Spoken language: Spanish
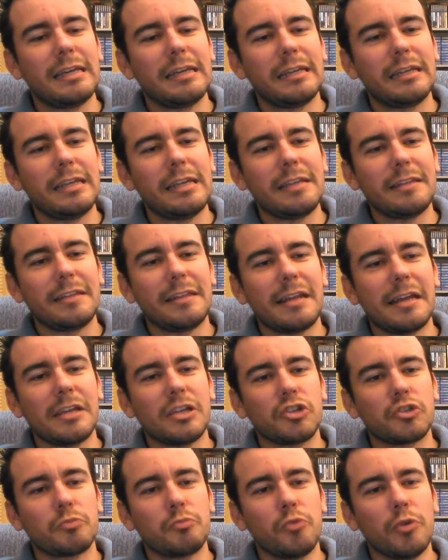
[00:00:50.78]
Y
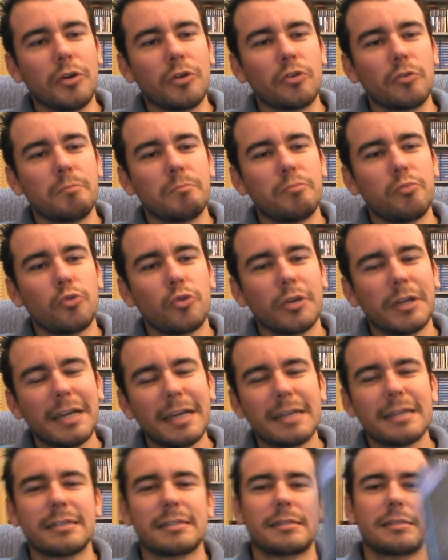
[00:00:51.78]
diréis, bueno, ¿por
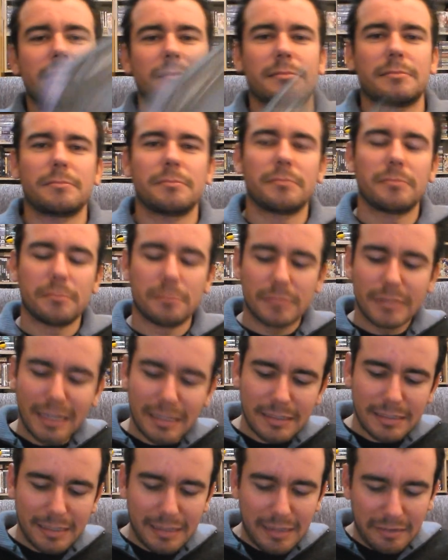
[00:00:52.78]
qué es tan
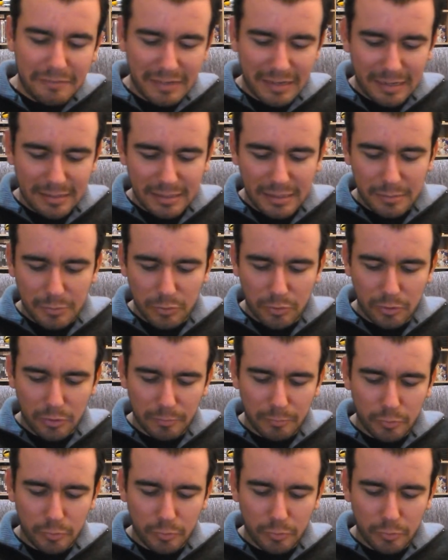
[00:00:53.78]
significativo, no?